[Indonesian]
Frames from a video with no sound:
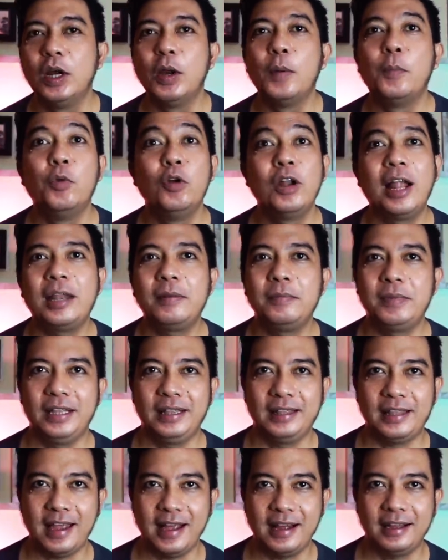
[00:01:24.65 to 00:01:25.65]
Bulan
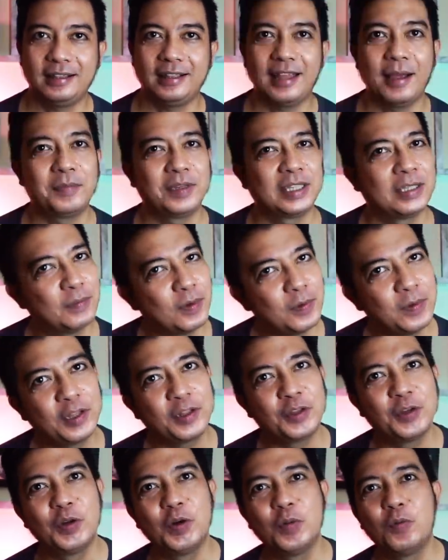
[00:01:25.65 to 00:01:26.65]
Bintang tapi sebelum
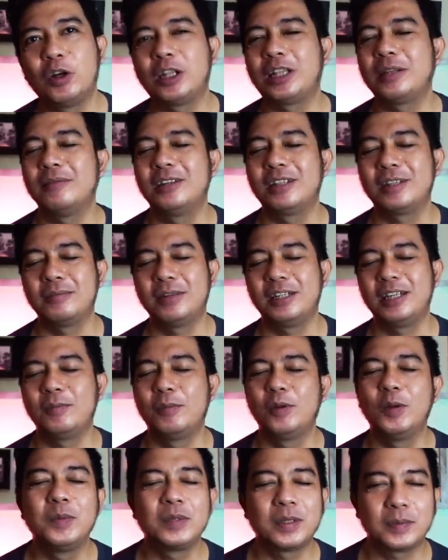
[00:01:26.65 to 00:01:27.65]
itu buat teman-teman yang
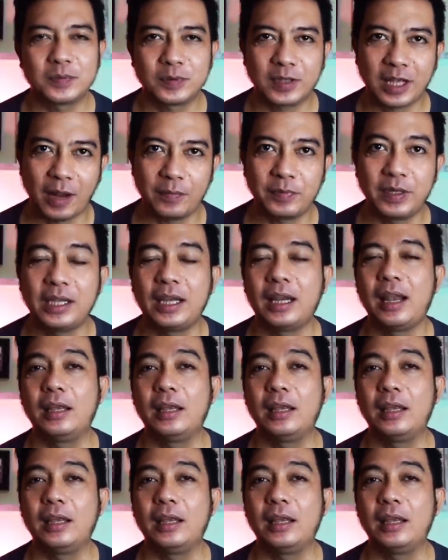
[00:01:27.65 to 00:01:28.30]
belum subscribe channel